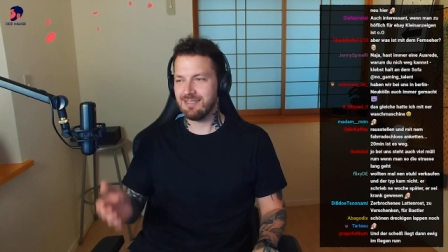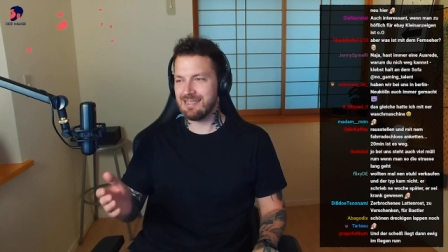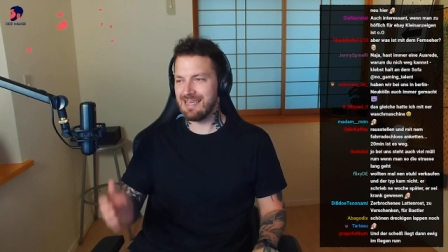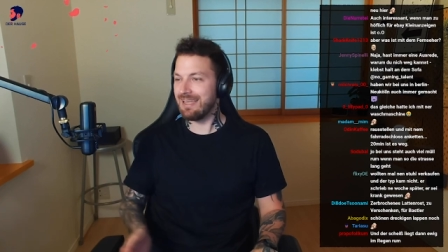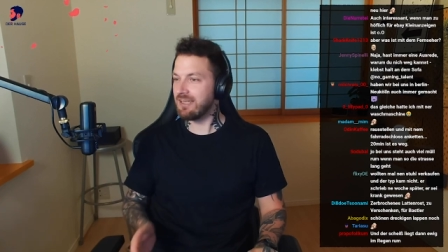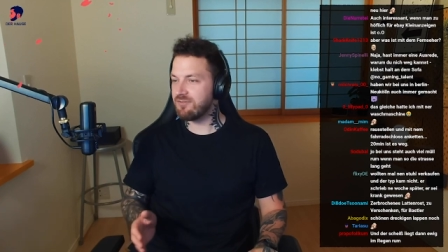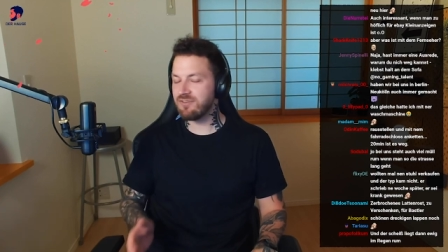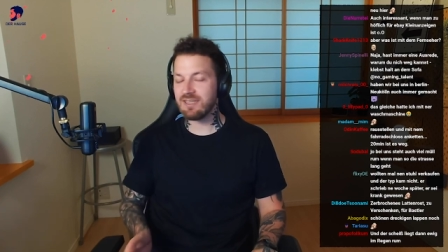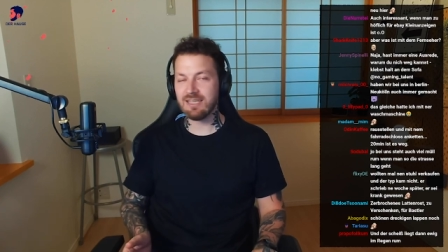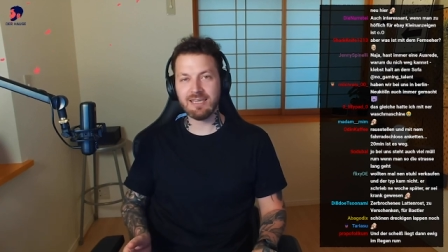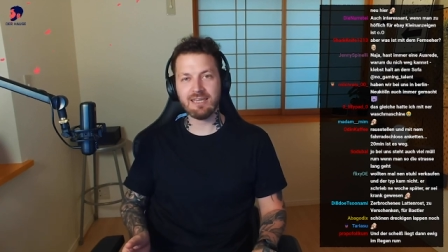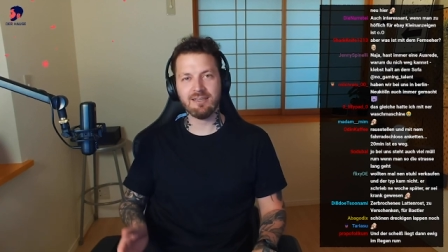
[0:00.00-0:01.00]
Jede
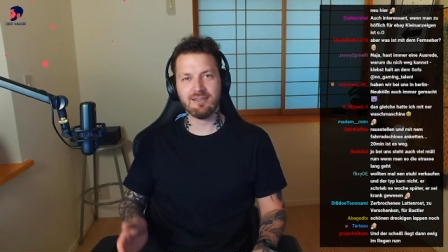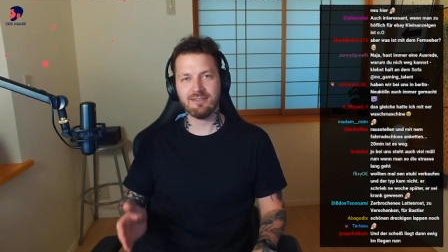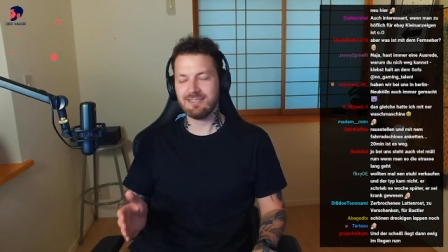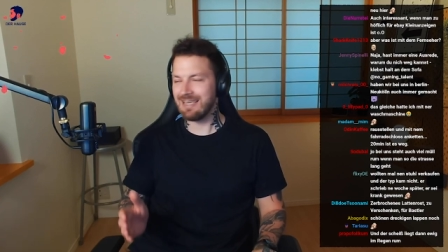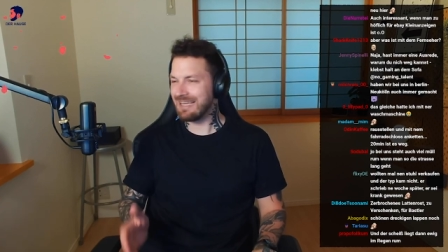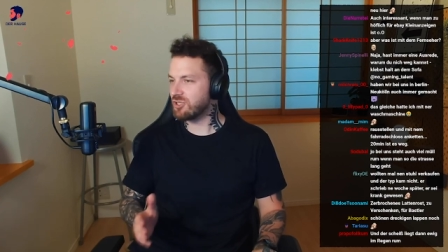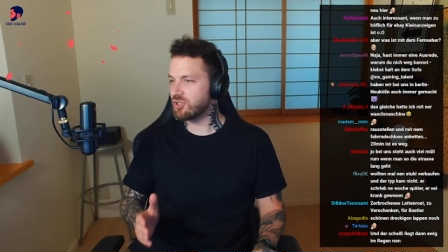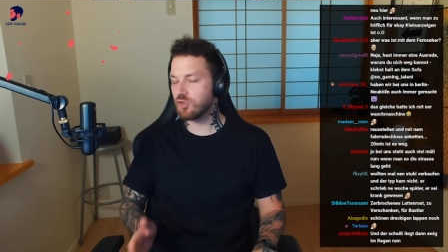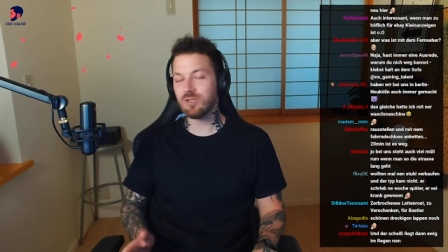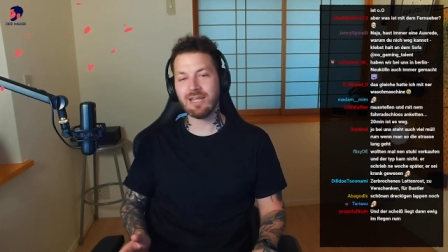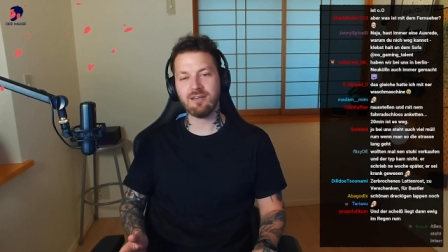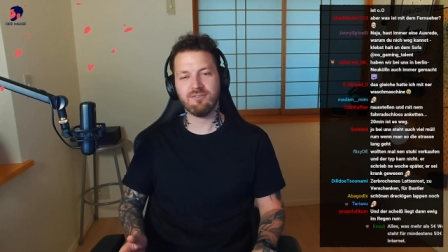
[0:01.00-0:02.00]
WG, jede
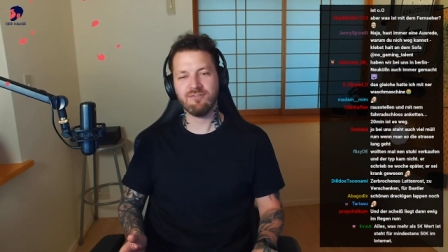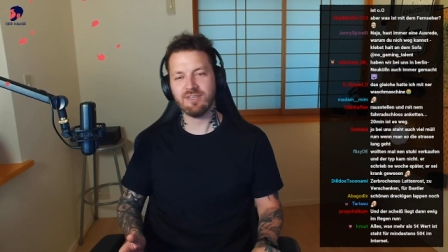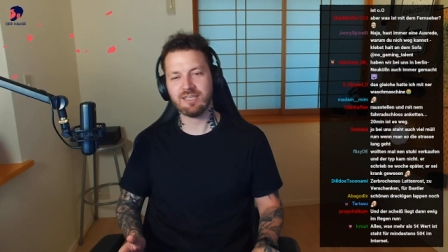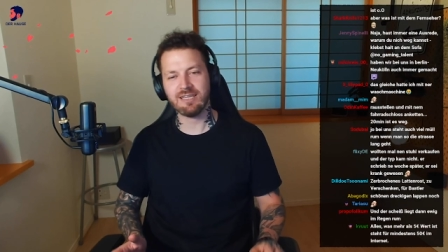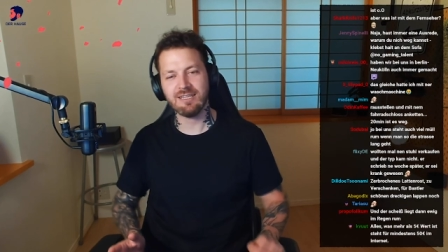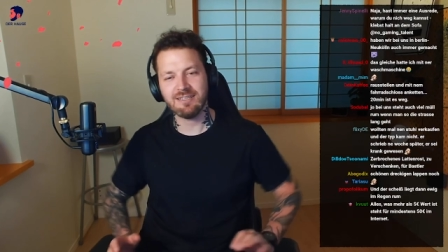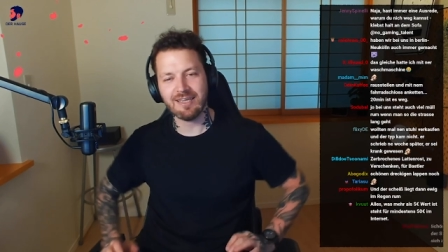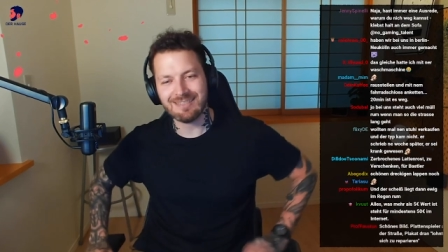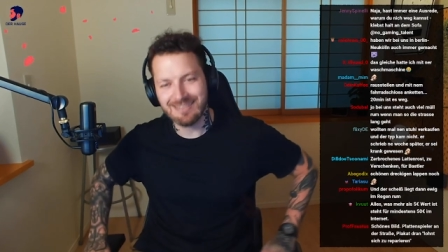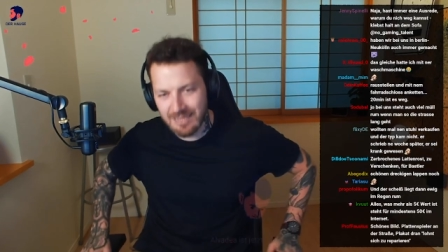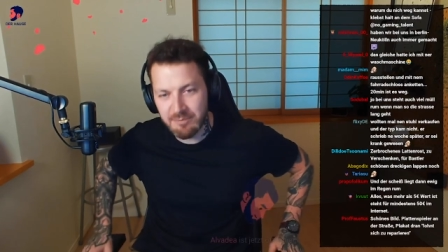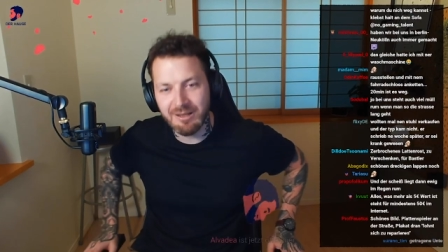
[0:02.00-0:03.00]
Studenten-WG, in der
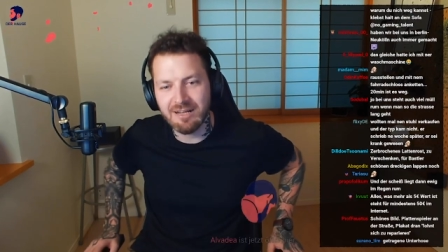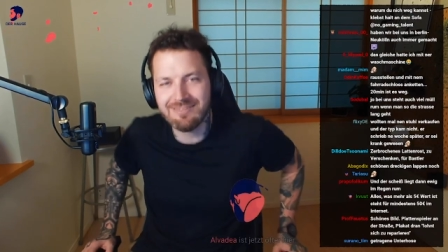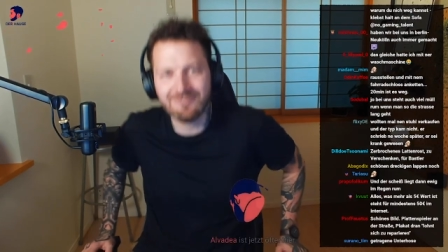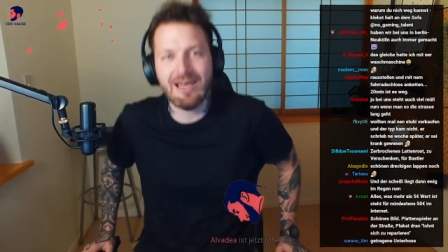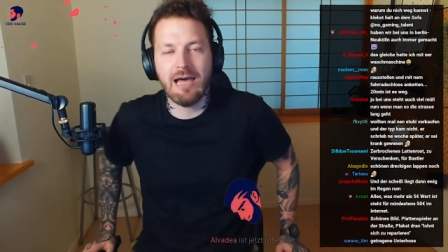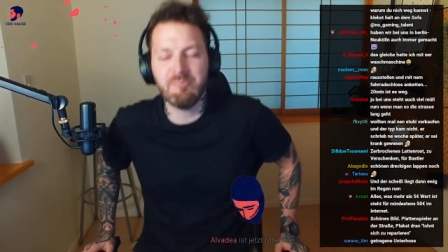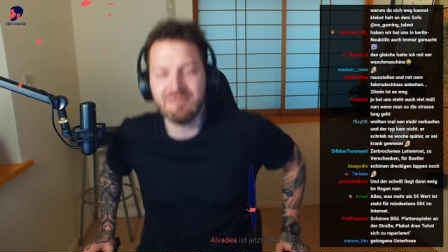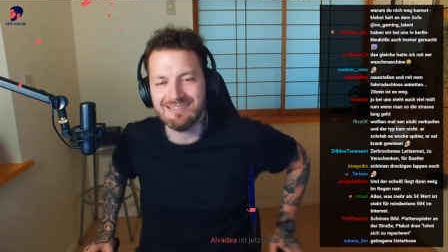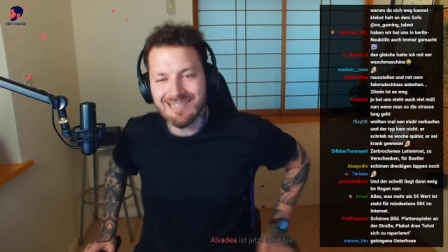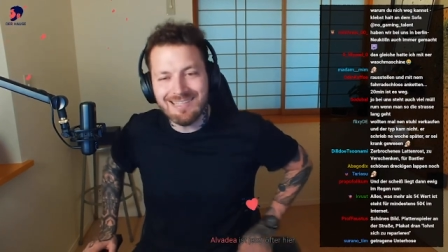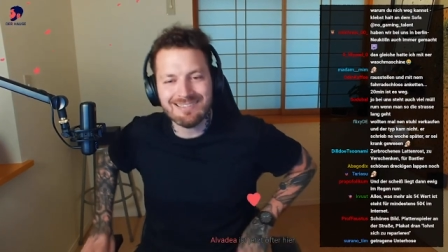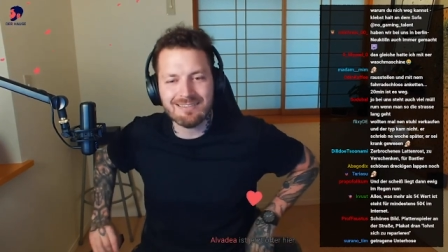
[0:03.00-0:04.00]
ich jemals war,
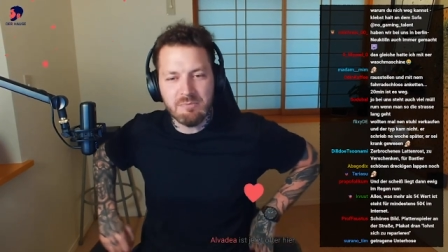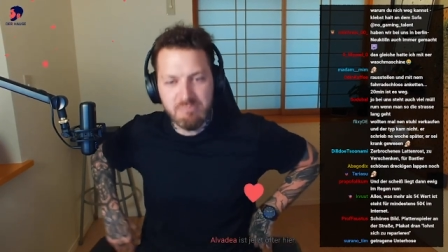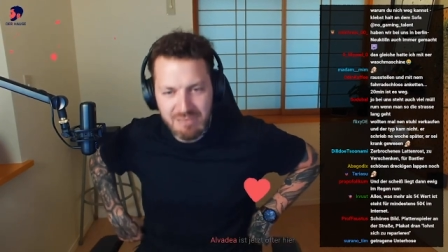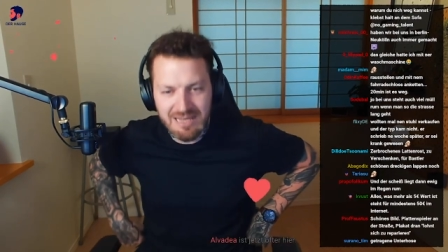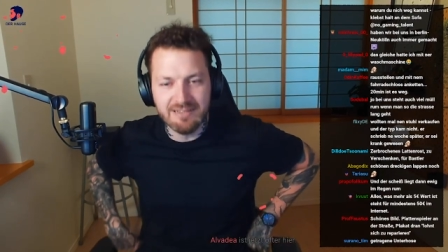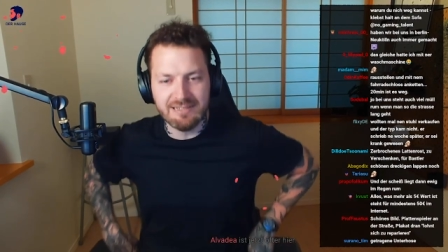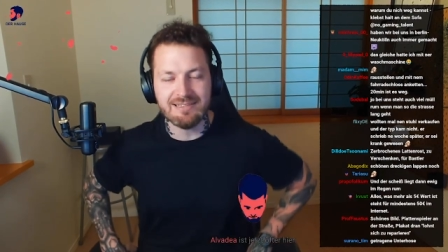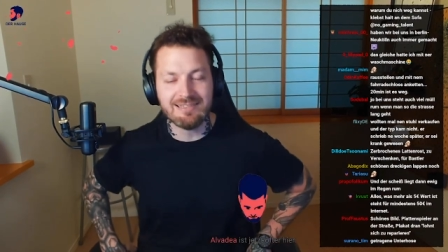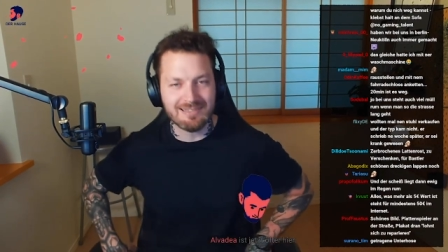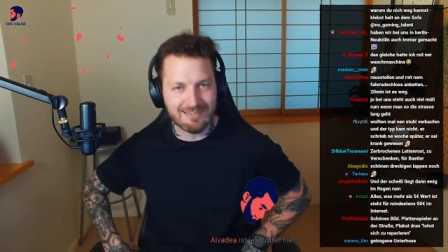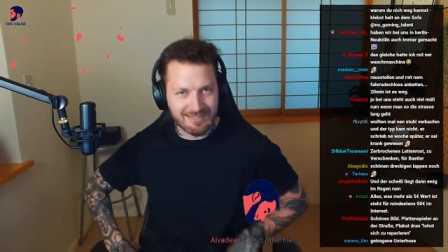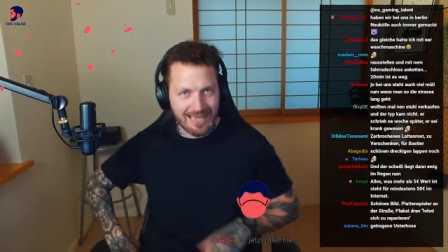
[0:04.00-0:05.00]
besitzt
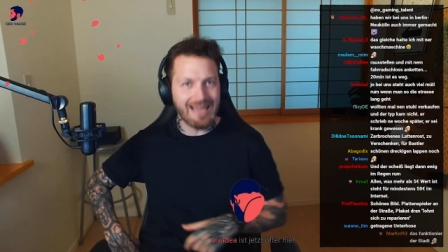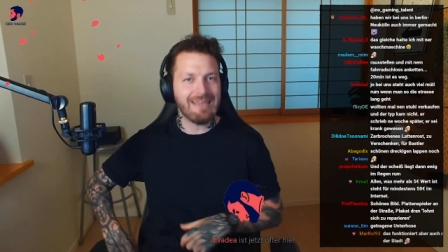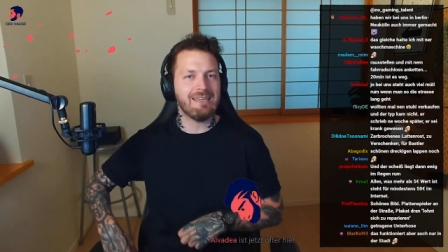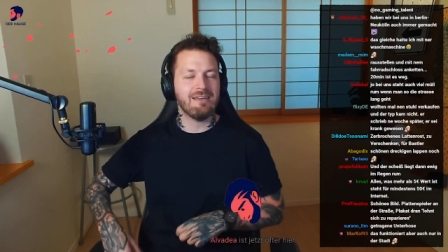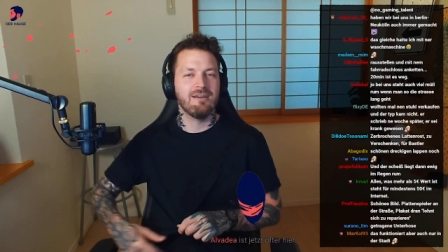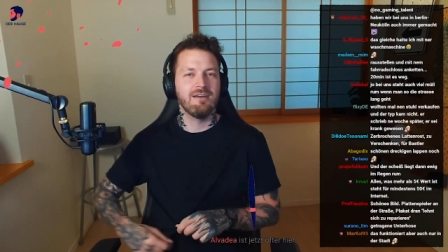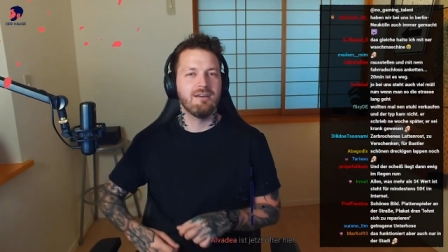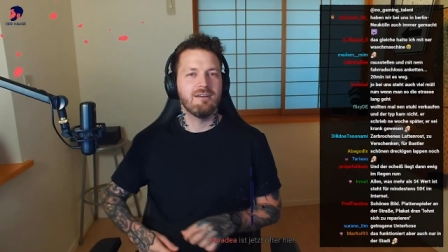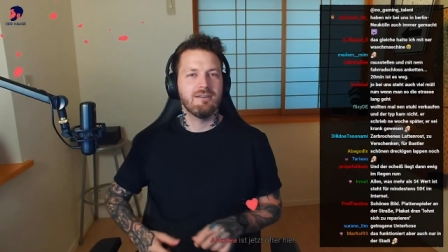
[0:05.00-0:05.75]
mindestens drei